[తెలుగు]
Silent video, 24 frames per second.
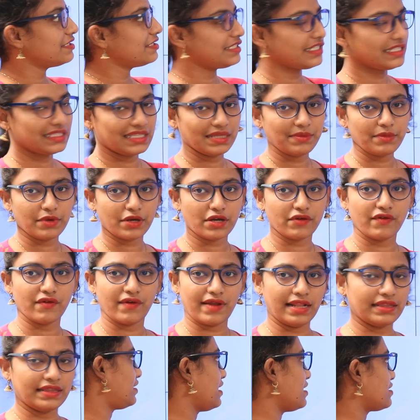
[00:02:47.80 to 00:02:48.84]
జీతం యొక్క
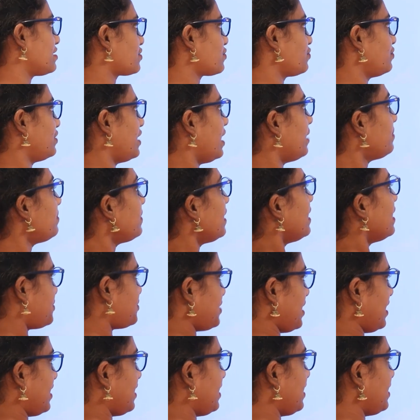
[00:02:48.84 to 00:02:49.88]
వివరాలు తెలుసుకుందాం
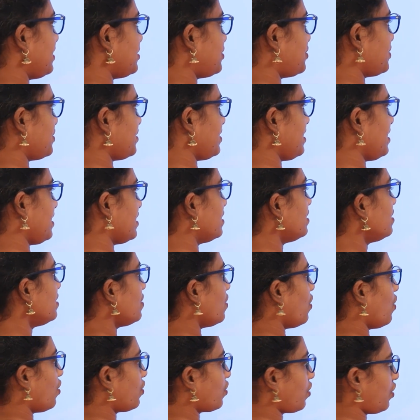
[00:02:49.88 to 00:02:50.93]
ట్రైనింగ్ ఇంజనీర్
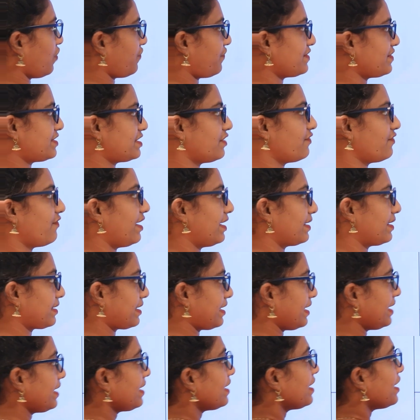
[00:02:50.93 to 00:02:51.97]
ఆర్ ఆఫీసర్
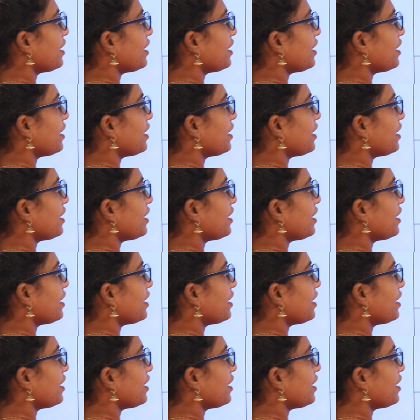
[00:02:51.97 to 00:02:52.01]
వన్కి